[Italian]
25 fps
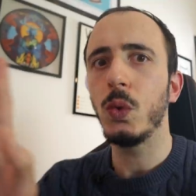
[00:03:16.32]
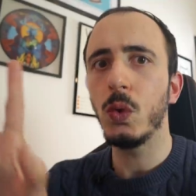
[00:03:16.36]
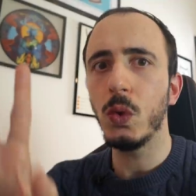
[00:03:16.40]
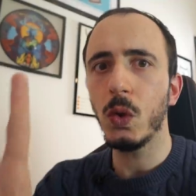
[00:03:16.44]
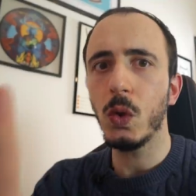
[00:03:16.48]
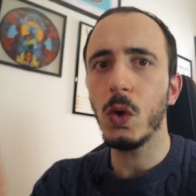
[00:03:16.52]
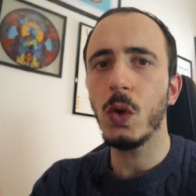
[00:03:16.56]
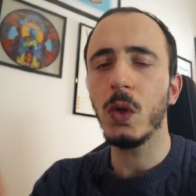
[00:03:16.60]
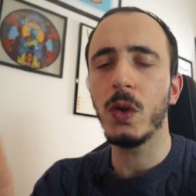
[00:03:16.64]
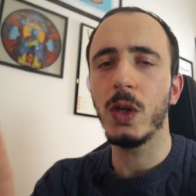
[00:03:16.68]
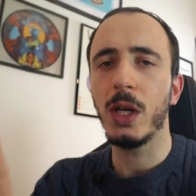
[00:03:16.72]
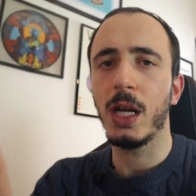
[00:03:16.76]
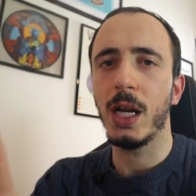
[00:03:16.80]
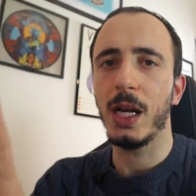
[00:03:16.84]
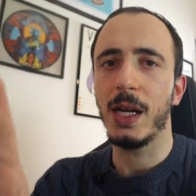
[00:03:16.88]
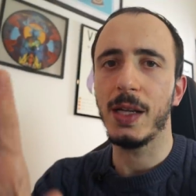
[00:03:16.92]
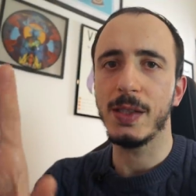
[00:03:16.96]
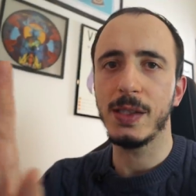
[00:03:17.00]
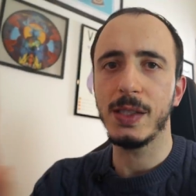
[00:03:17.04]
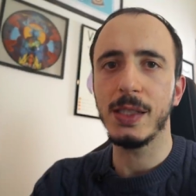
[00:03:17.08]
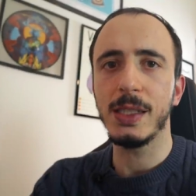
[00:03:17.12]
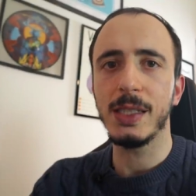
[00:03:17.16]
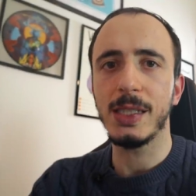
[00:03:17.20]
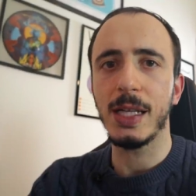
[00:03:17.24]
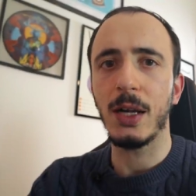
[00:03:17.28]
Non la
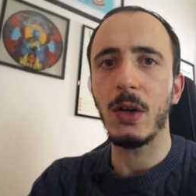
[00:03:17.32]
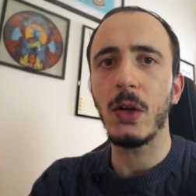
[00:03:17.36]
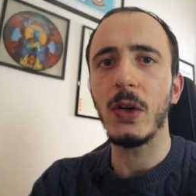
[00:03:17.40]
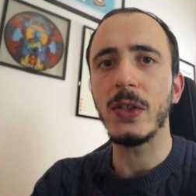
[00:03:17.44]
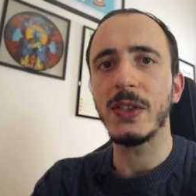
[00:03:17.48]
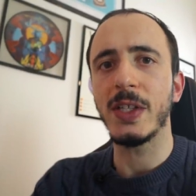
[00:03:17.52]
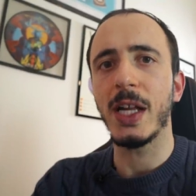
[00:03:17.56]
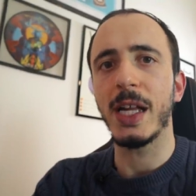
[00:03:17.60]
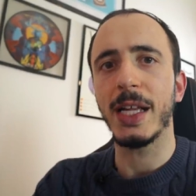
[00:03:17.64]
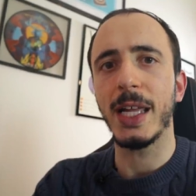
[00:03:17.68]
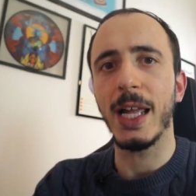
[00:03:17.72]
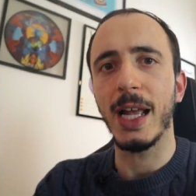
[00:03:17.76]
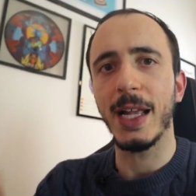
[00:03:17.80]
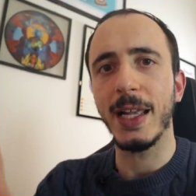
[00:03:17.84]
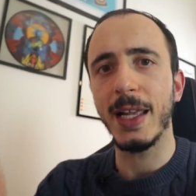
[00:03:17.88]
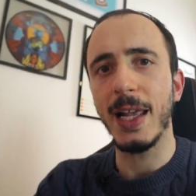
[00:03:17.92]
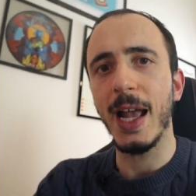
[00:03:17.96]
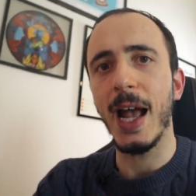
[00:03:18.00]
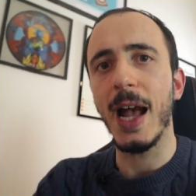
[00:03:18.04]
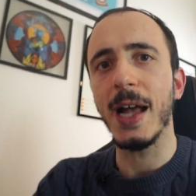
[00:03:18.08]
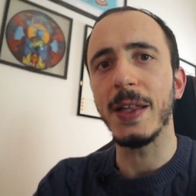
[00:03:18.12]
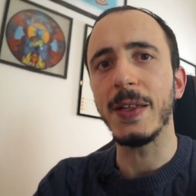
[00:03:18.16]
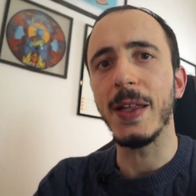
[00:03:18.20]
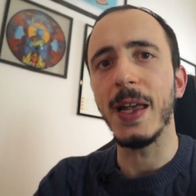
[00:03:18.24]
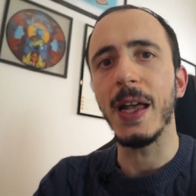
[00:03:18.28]
stessa cosa che
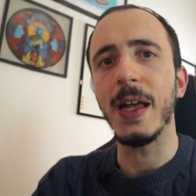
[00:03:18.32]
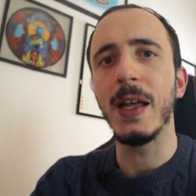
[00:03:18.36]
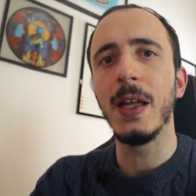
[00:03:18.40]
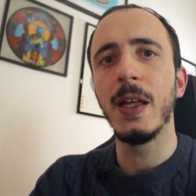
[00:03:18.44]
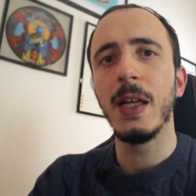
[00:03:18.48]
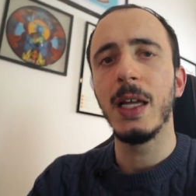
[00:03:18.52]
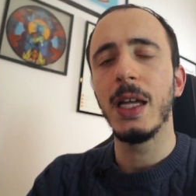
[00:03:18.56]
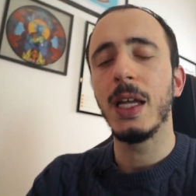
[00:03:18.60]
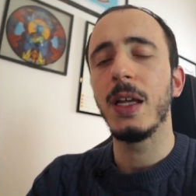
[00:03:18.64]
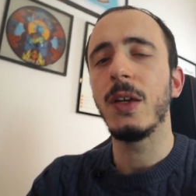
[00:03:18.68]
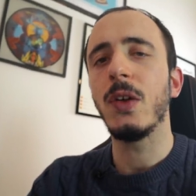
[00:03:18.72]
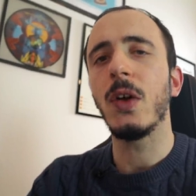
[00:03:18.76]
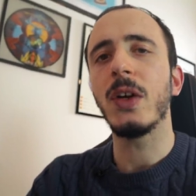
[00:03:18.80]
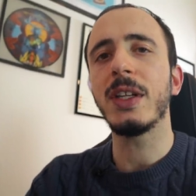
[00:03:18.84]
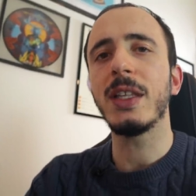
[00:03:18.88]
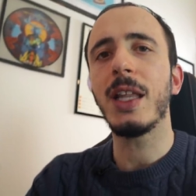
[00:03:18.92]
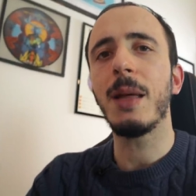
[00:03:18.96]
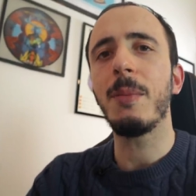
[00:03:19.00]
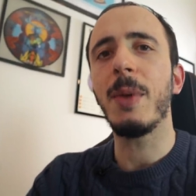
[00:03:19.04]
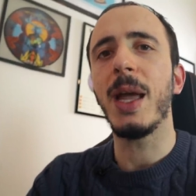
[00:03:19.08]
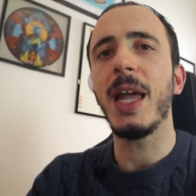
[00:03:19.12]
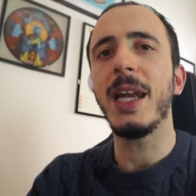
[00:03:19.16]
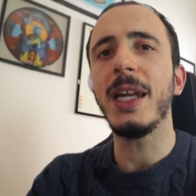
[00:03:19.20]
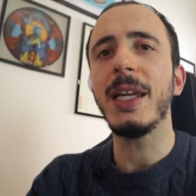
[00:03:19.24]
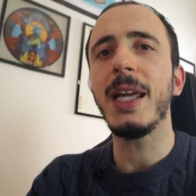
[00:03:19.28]
accade in Nord
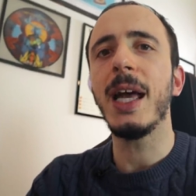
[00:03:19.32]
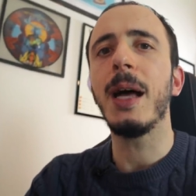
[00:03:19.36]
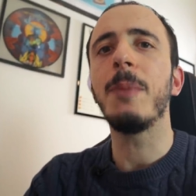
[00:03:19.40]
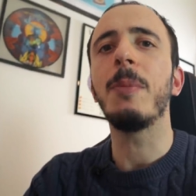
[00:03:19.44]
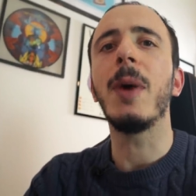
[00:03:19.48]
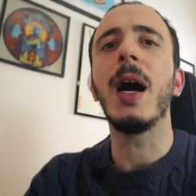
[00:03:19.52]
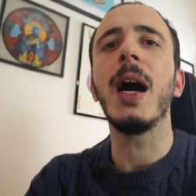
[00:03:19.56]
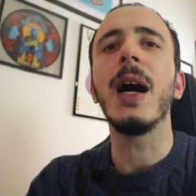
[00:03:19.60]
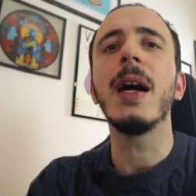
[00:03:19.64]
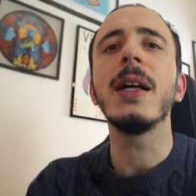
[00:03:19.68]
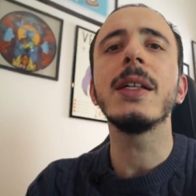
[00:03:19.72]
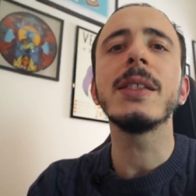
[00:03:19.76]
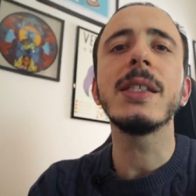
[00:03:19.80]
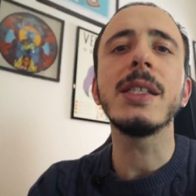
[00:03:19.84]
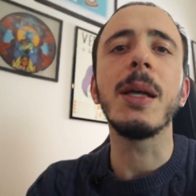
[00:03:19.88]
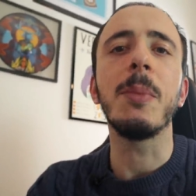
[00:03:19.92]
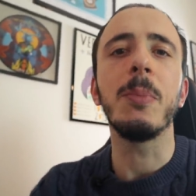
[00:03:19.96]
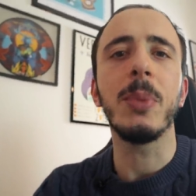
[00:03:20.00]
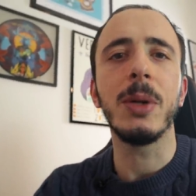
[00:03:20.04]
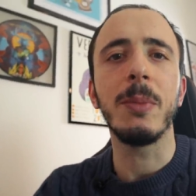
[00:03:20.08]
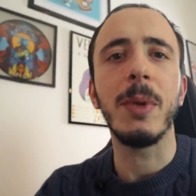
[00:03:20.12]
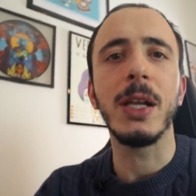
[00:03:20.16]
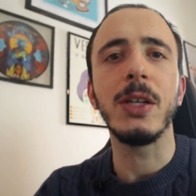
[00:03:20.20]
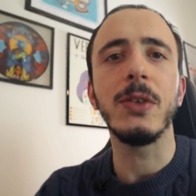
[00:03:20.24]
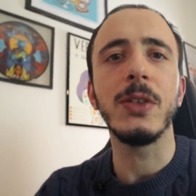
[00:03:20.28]
America, ma
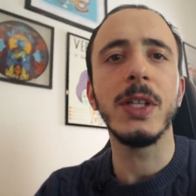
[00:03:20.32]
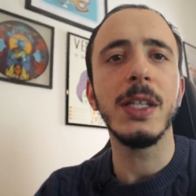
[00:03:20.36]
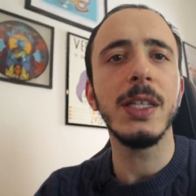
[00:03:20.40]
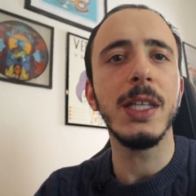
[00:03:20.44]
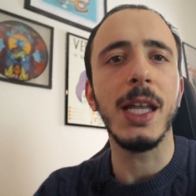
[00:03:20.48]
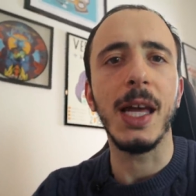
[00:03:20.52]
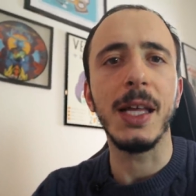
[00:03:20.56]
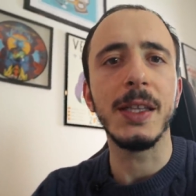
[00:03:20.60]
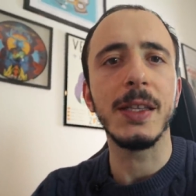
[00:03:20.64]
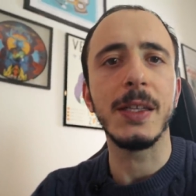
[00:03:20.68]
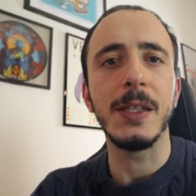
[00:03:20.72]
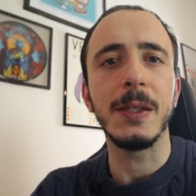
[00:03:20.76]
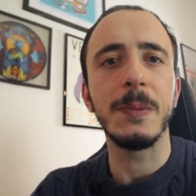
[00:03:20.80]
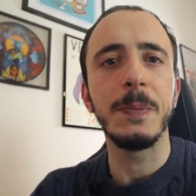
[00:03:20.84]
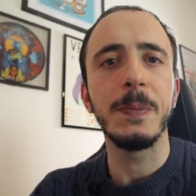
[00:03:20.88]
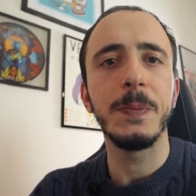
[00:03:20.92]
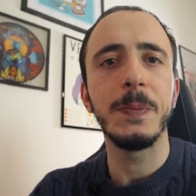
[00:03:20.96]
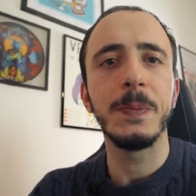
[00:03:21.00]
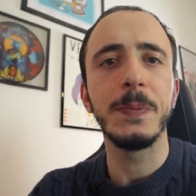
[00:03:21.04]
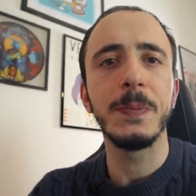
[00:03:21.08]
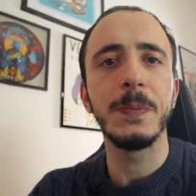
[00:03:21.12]
sempre meglio di niente.